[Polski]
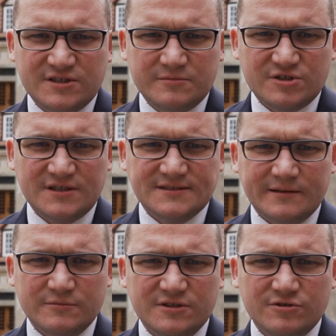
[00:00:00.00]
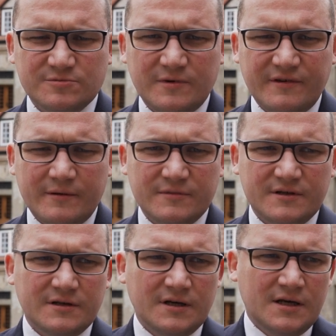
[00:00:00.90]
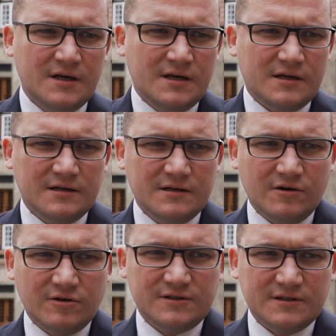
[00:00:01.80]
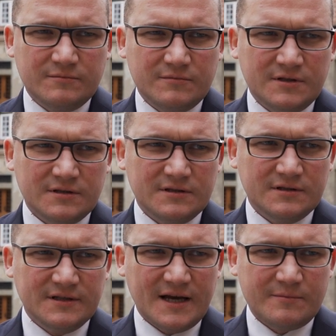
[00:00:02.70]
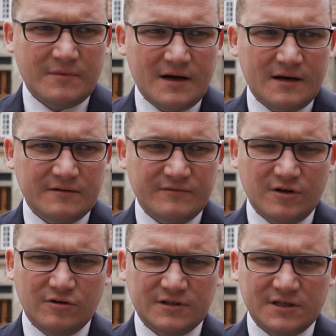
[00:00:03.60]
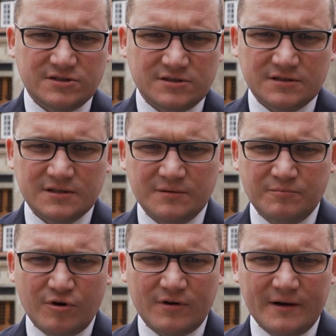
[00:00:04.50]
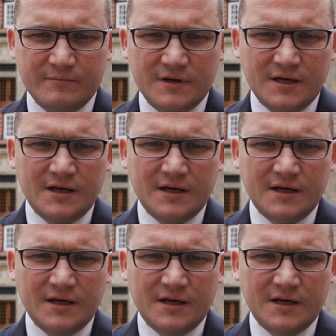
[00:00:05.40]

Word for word: się z mieszkańcami, rozmawiamy e, o tym, e, jak ma wyglądać e, program,